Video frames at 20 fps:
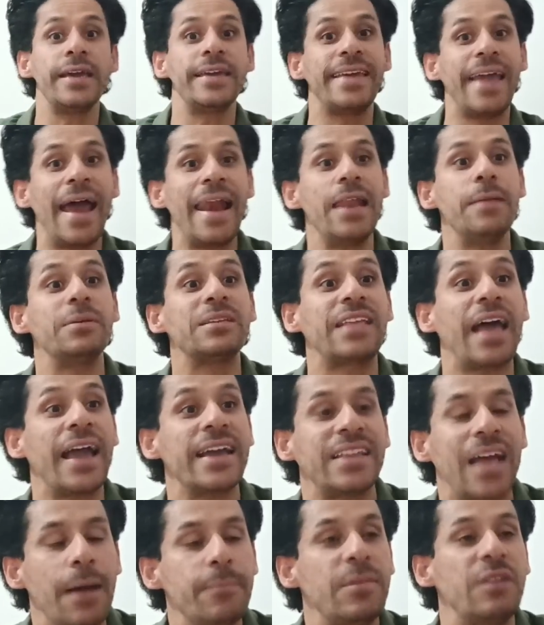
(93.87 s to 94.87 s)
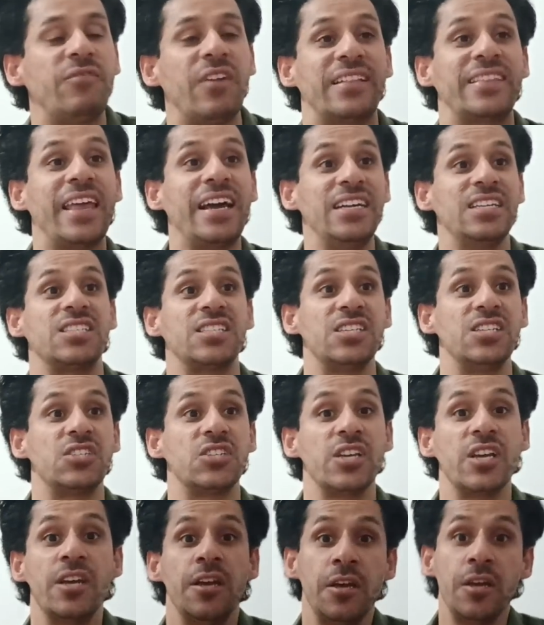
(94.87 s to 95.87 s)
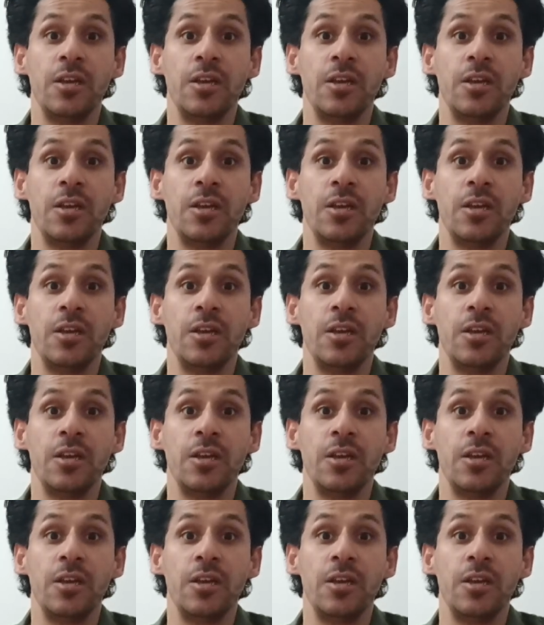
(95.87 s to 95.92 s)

يلي بتأيد عبد الفتاح السيسي